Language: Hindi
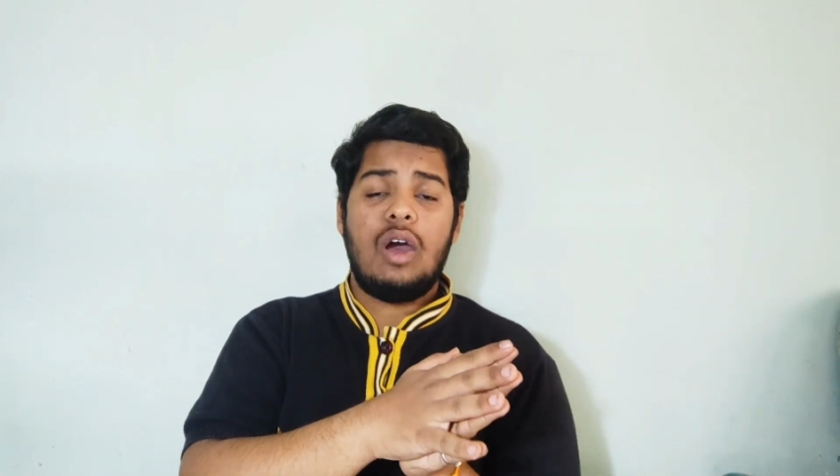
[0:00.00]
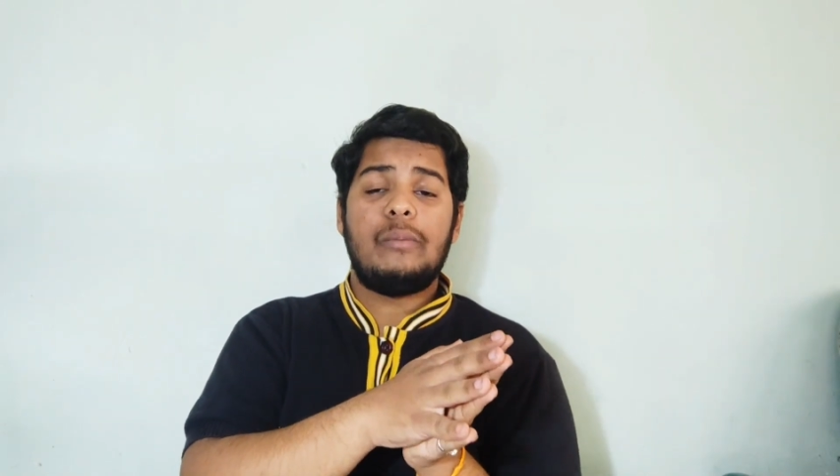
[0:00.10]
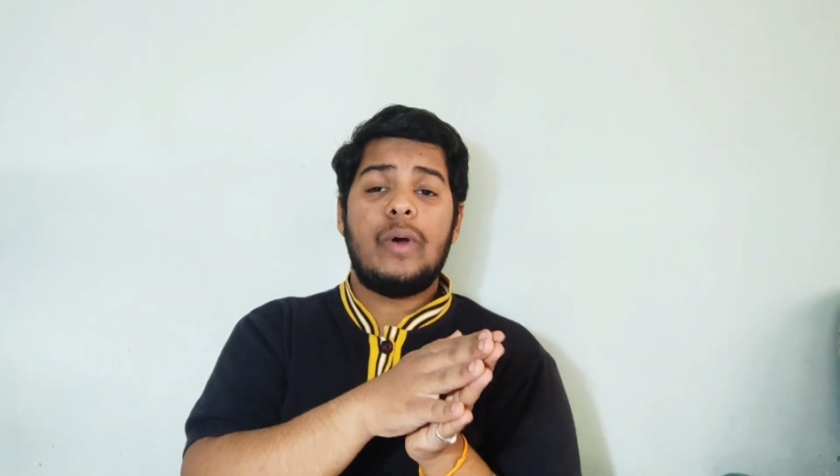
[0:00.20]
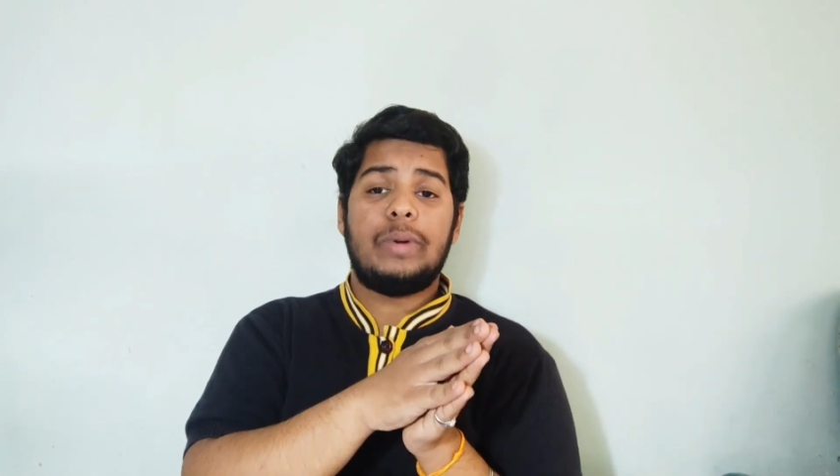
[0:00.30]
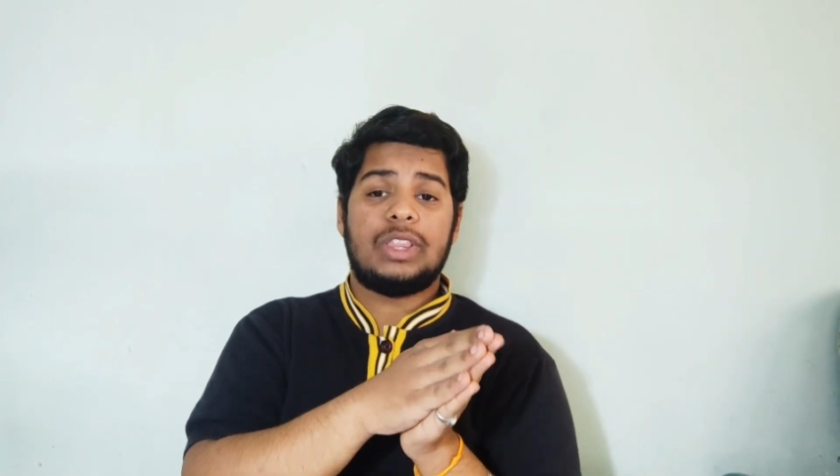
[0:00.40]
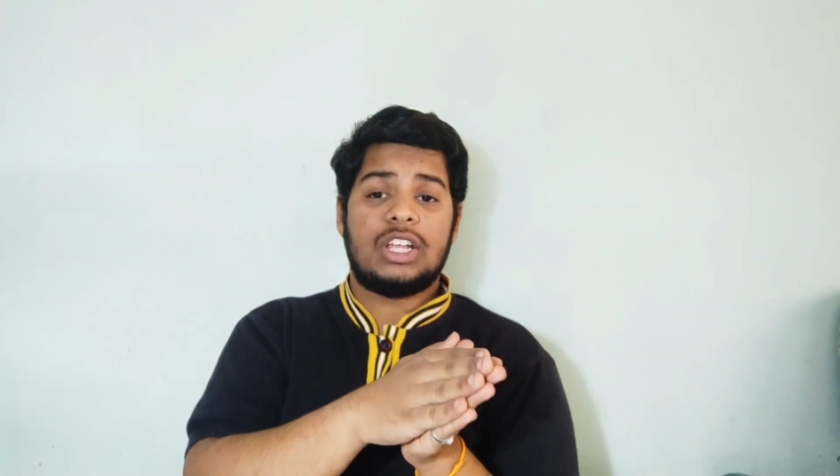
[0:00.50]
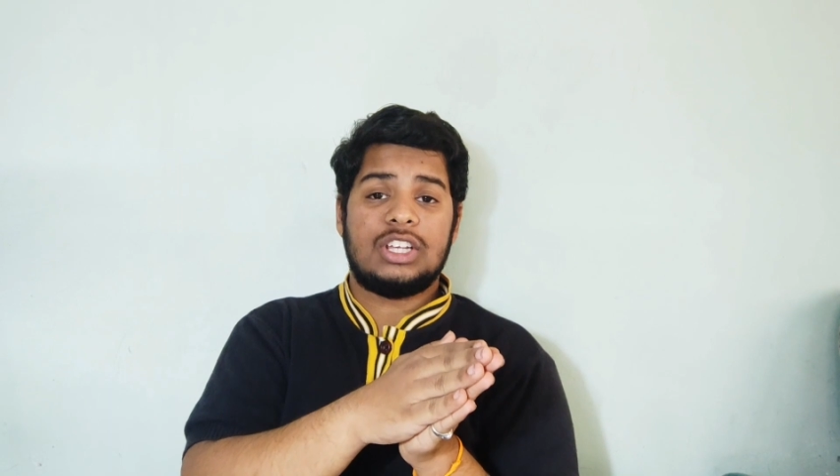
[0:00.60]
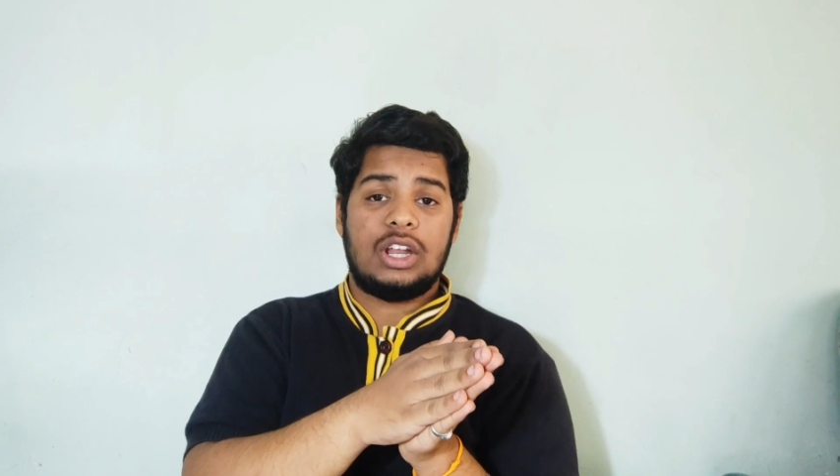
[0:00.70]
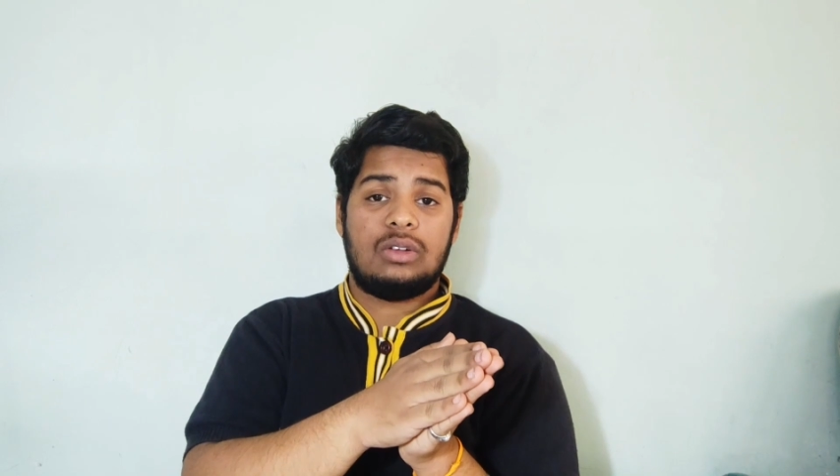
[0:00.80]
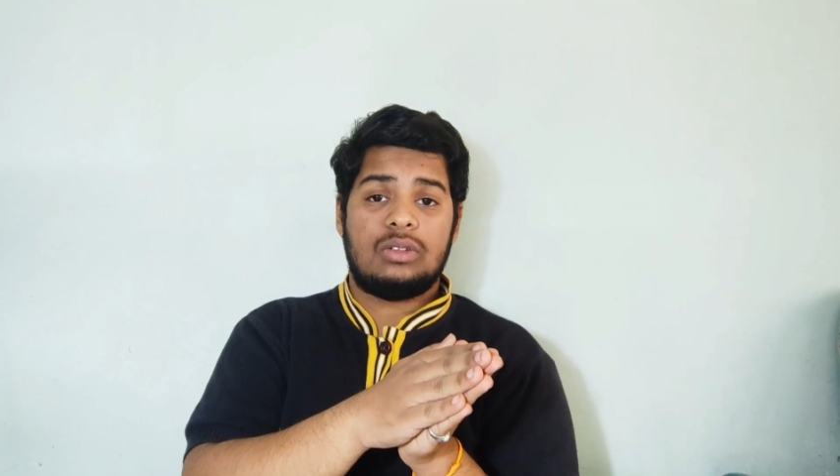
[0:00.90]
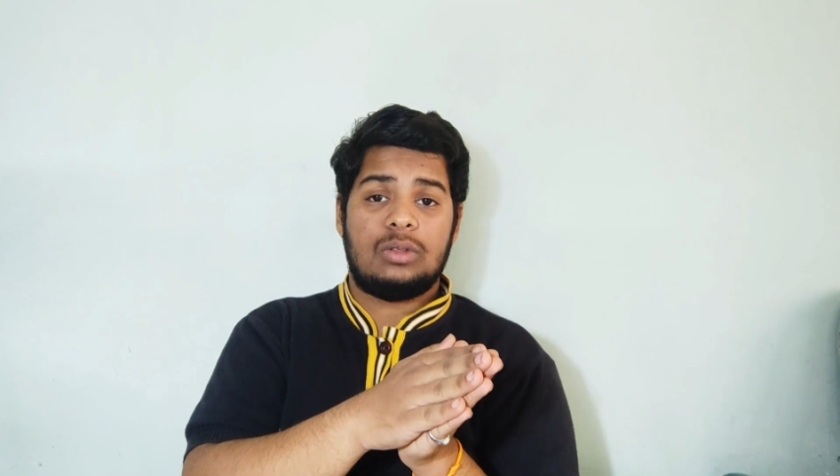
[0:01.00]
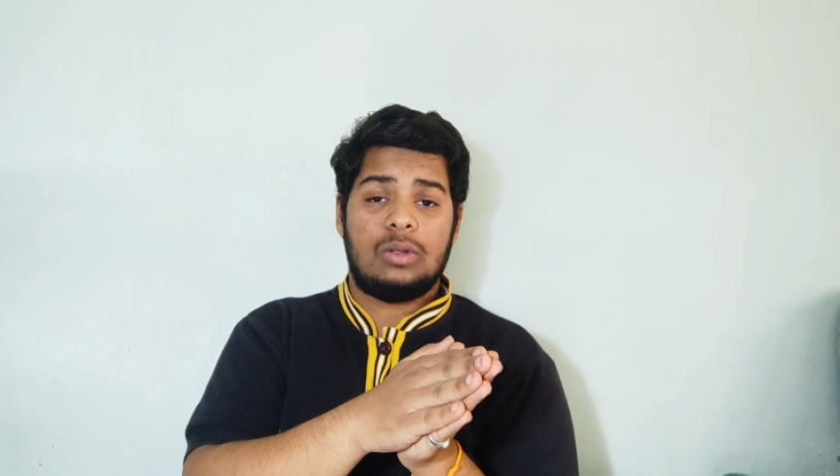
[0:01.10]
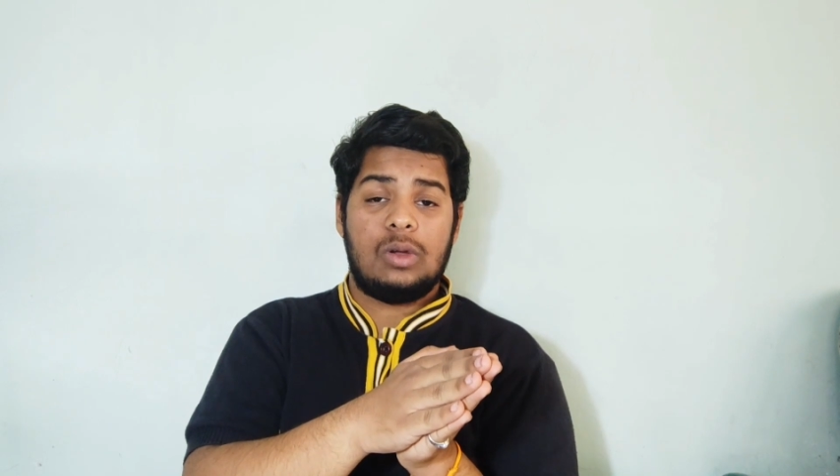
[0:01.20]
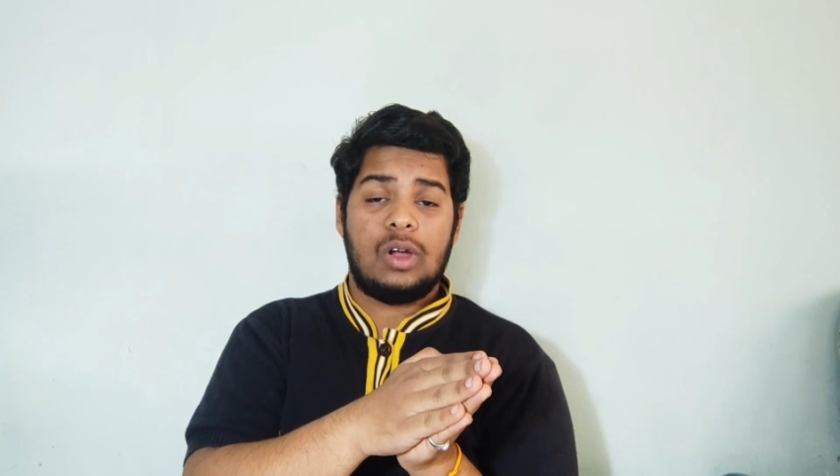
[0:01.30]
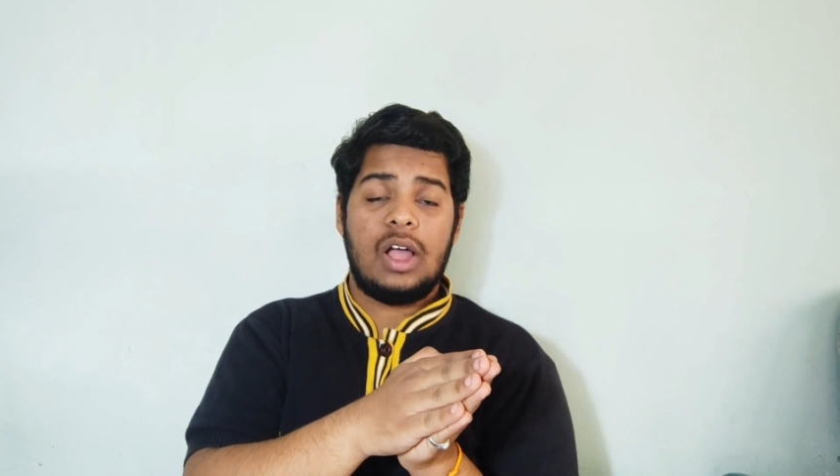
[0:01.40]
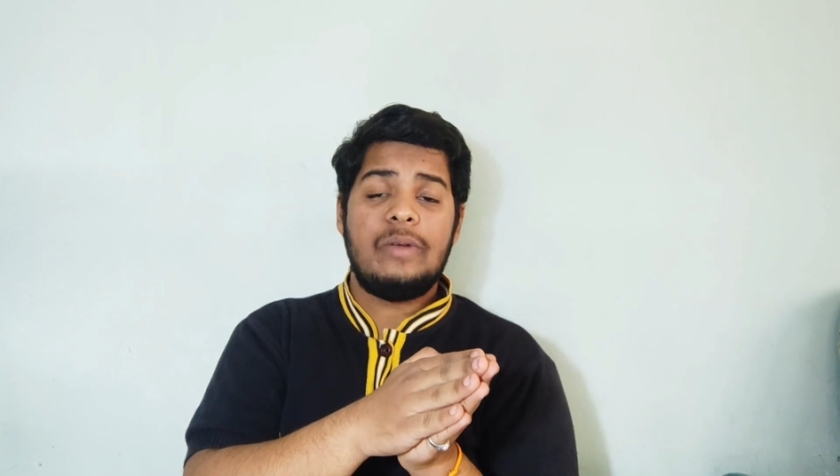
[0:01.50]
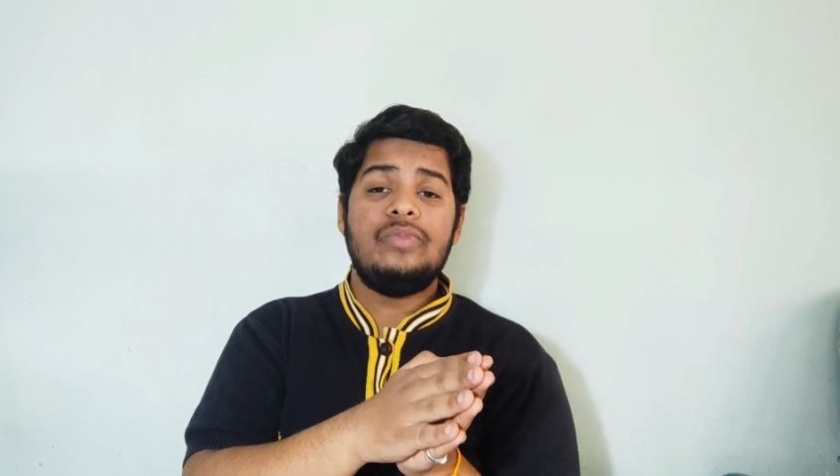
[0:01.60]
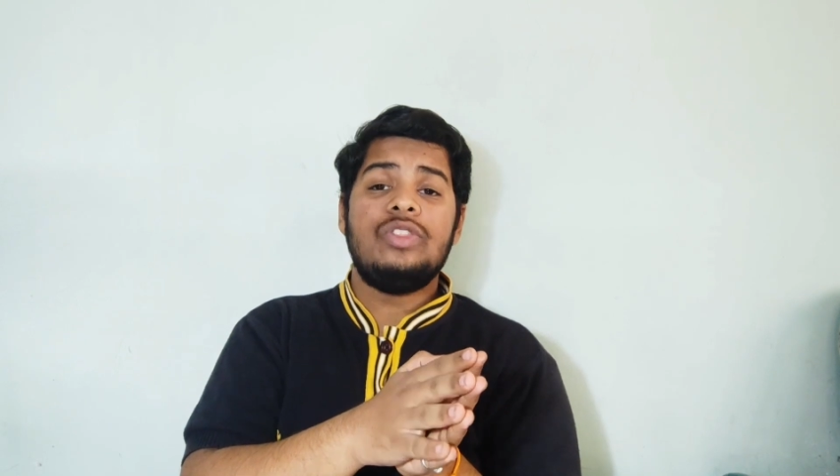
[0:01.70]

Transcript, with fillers: तो आपको पता चला तो होगा